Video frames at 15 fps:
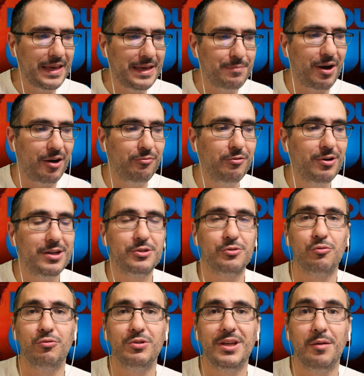et parfois
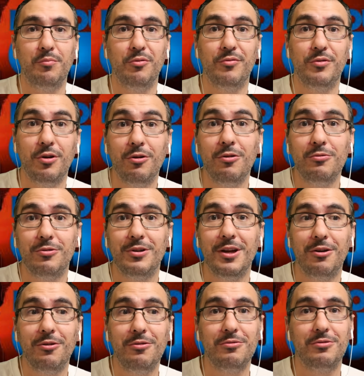ce côté un peu violent de
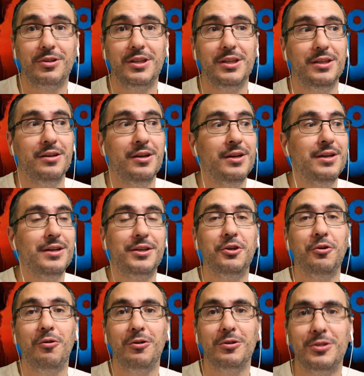l'Irlande qui,
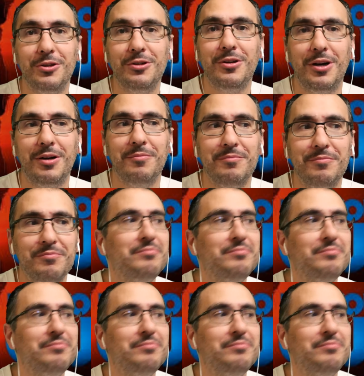qui en ressort.